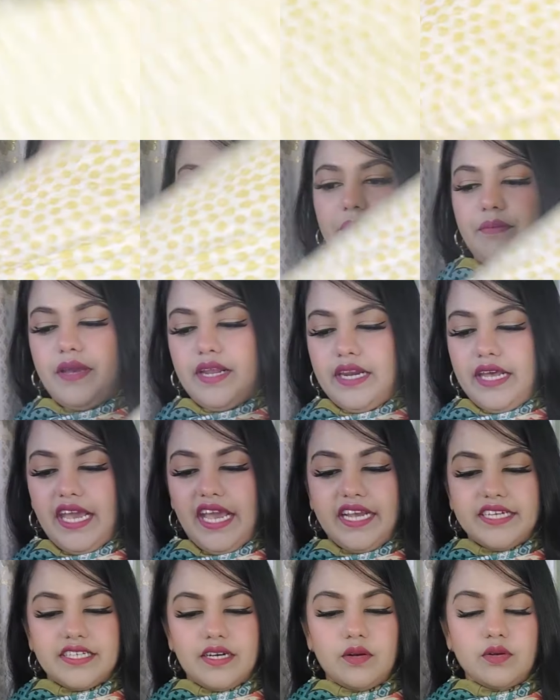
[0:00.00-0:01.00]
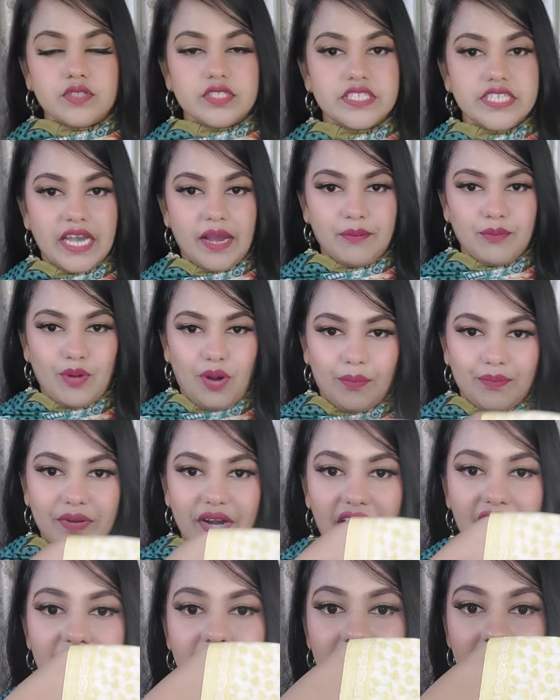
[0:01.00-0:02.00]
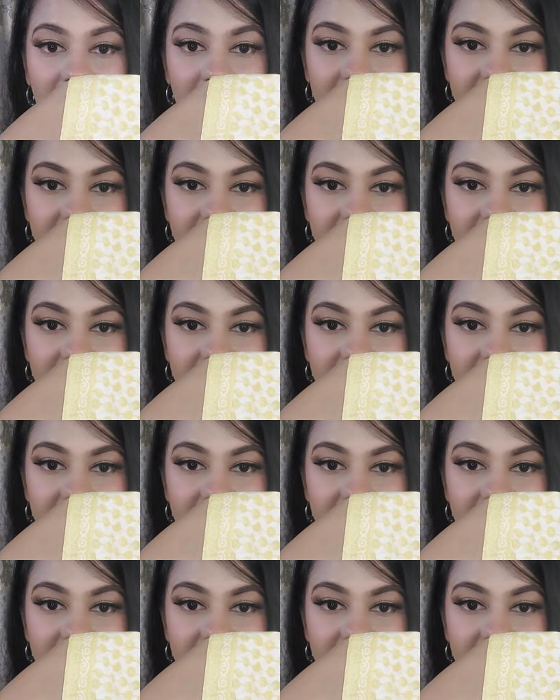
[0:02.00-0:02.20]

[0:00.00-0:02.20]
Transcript: করে ফেলবেন এইটা হচ্ছে আপু আপনার